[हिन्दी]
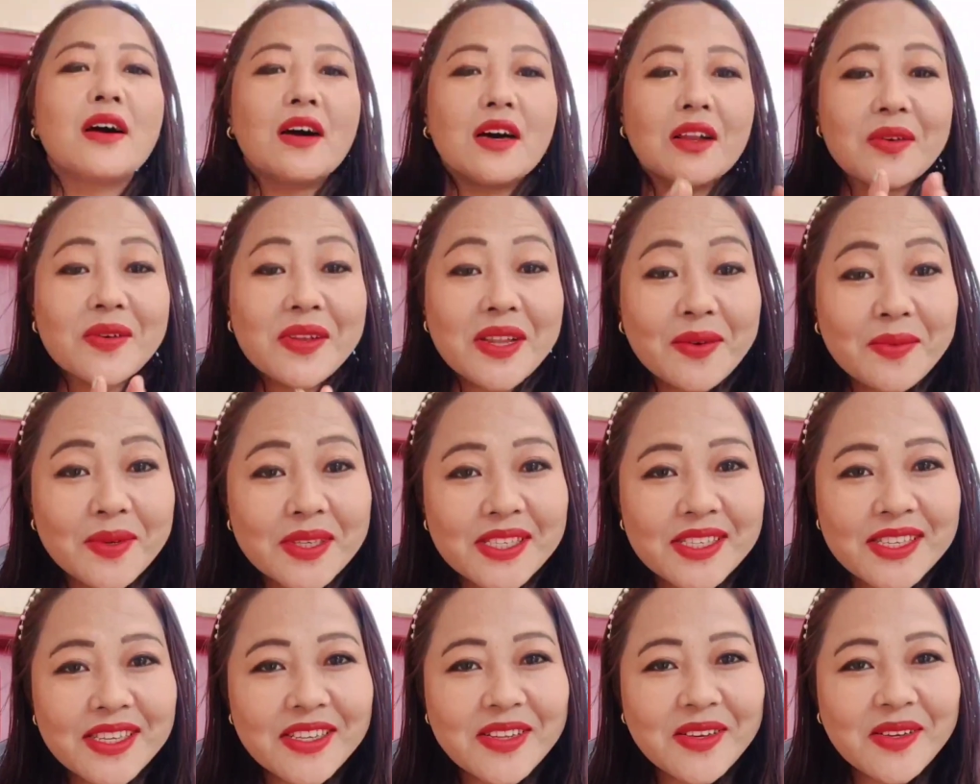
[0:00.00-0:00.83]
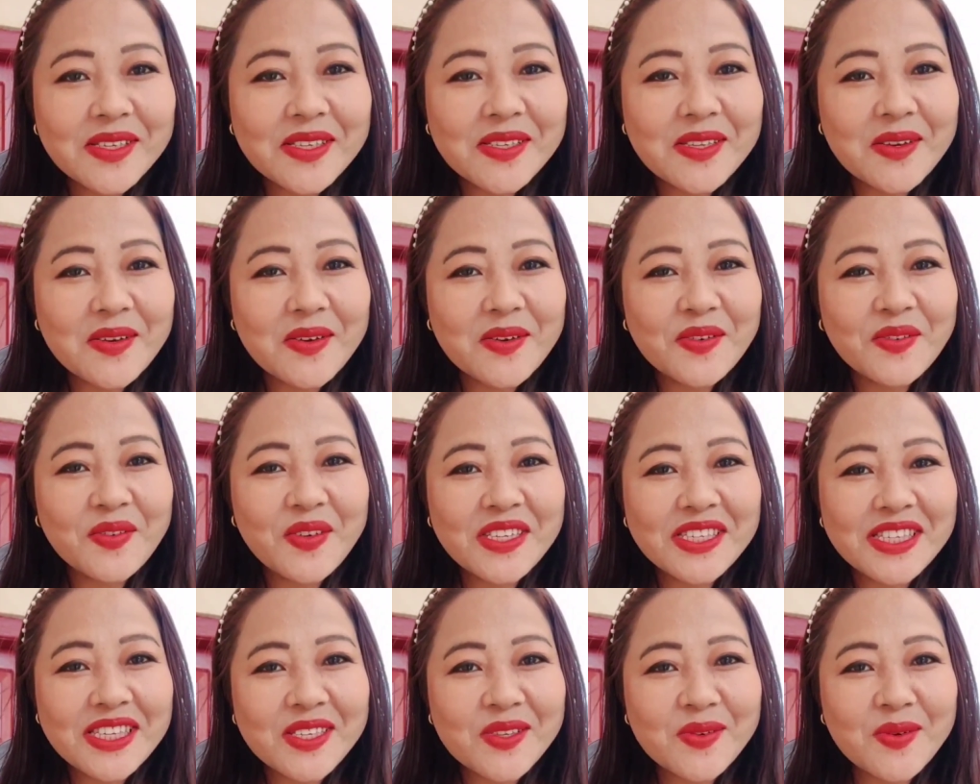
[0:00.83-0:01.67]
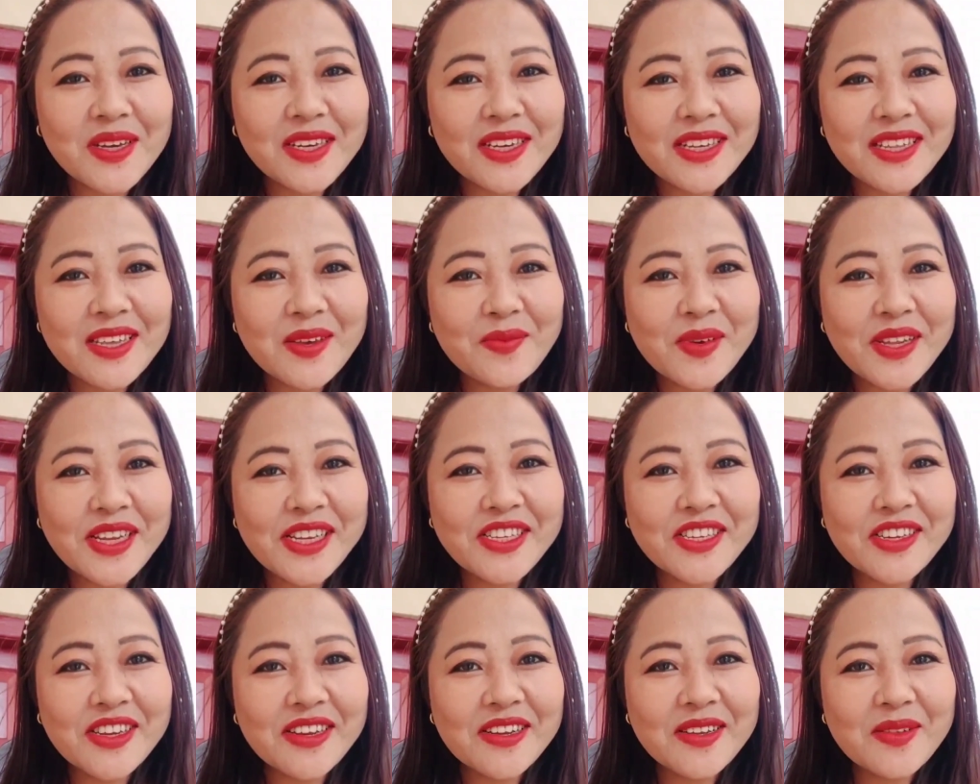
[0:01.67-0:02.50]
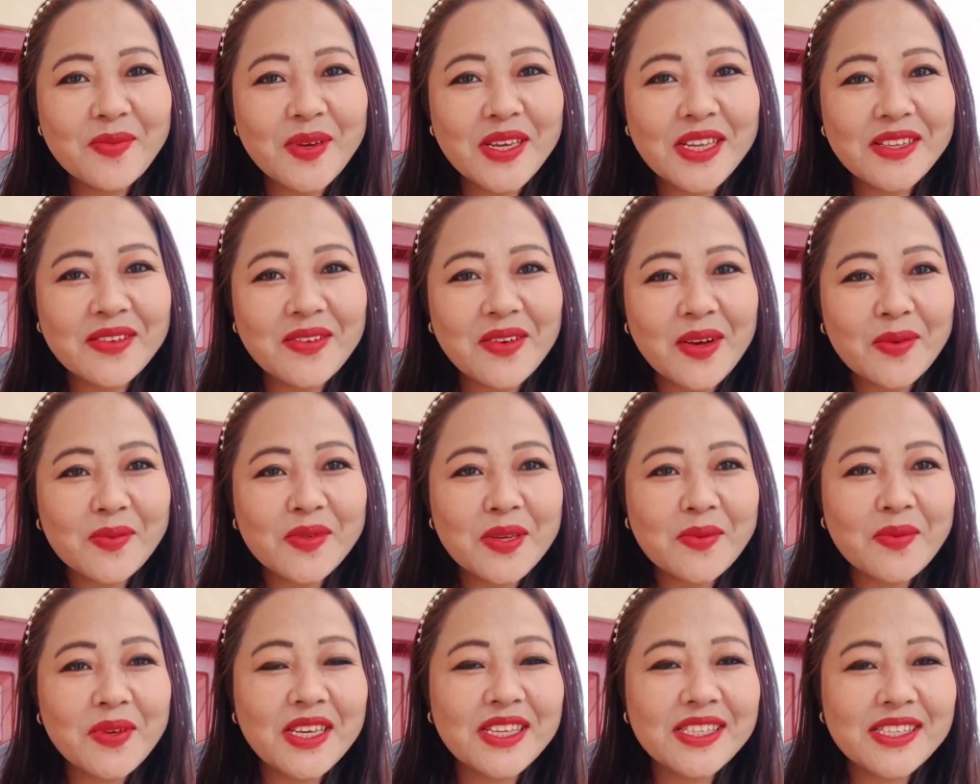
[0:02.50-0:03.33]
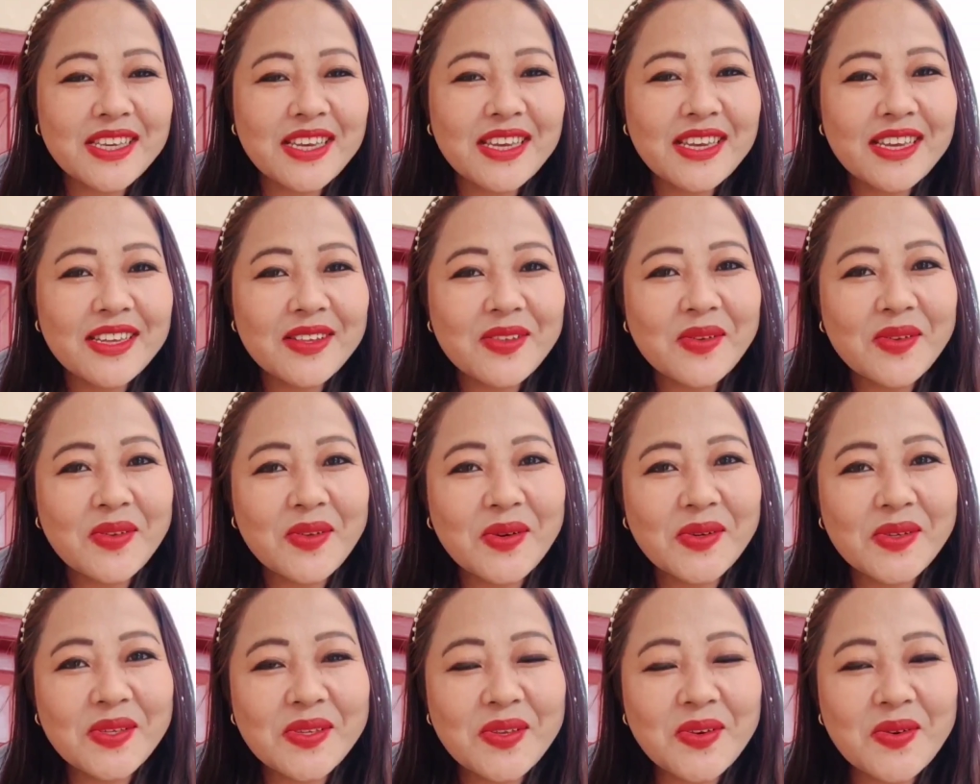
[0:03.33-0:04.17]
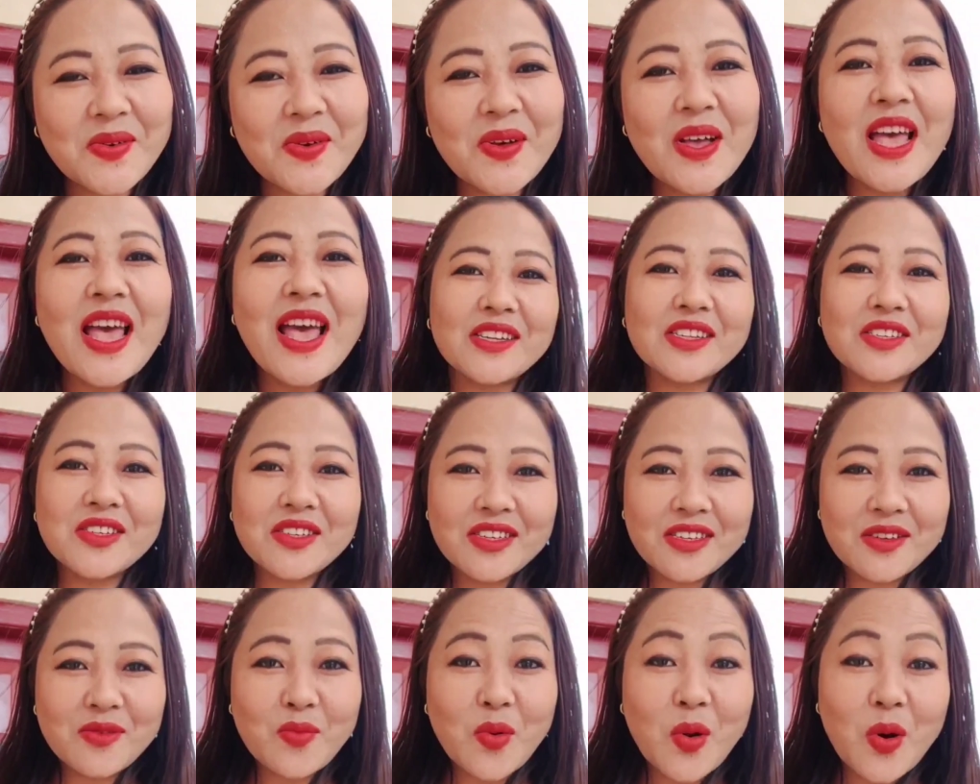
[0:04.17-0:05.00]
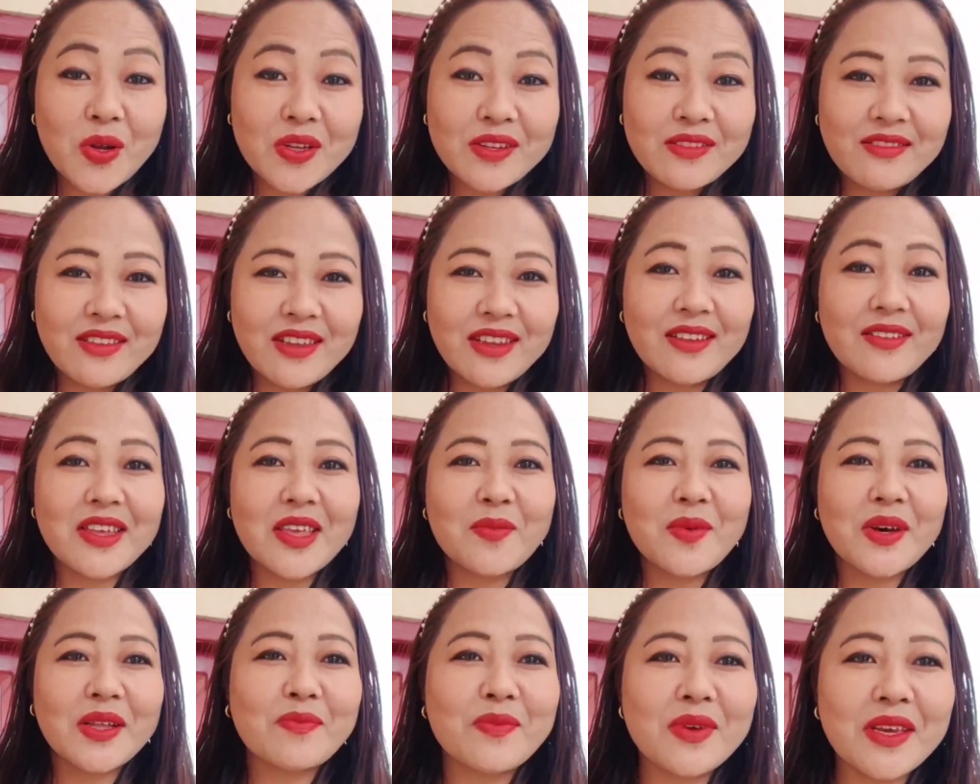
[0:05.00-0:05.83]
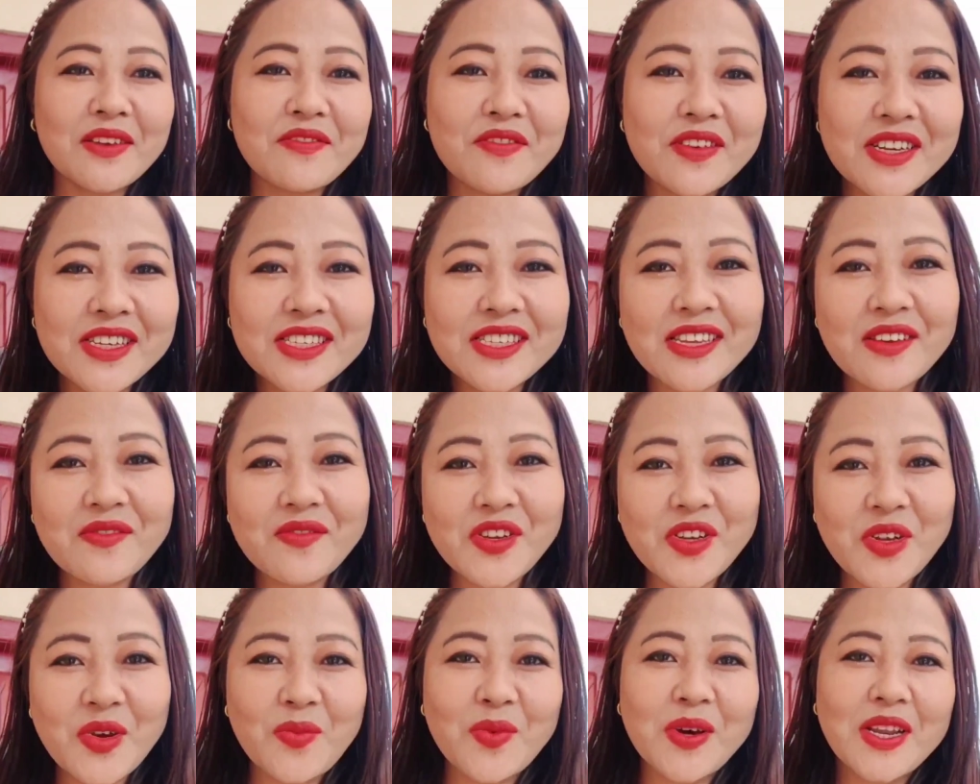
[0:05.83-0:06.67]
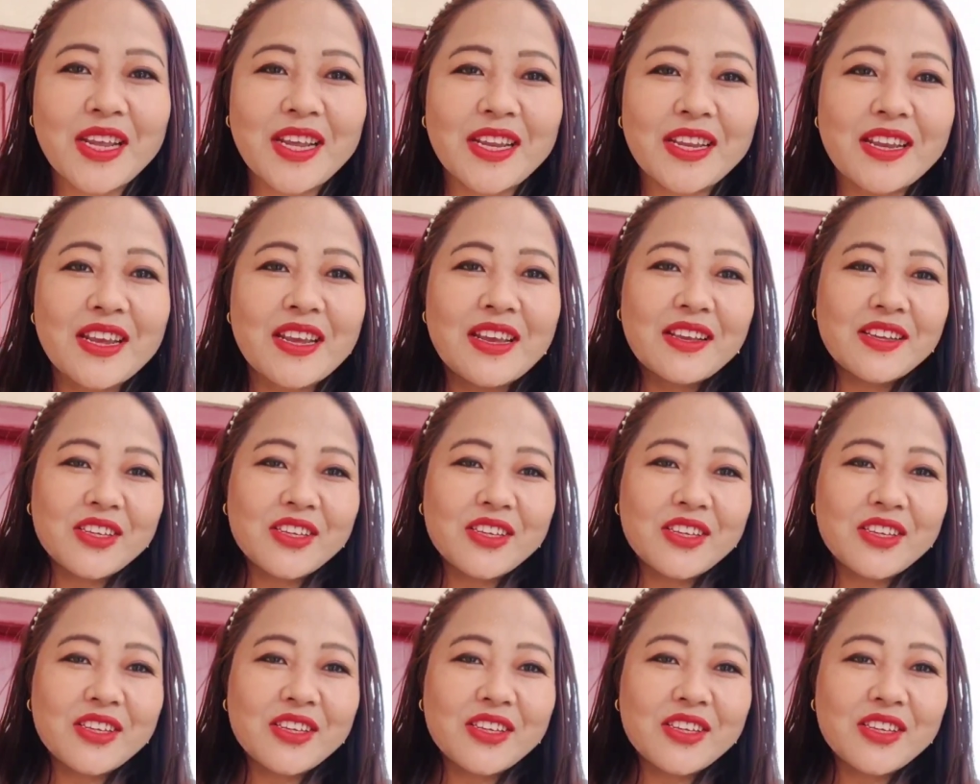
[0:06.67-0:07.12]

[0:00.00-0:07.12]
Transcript: हेलो नमस्ते दोस्तों फिर से स्वागत है मेरे चैनल में तो आप सब कैसे हैं तो दोस्तों आज बहुत दिनों के बाद मैं फिर से वीडियो बना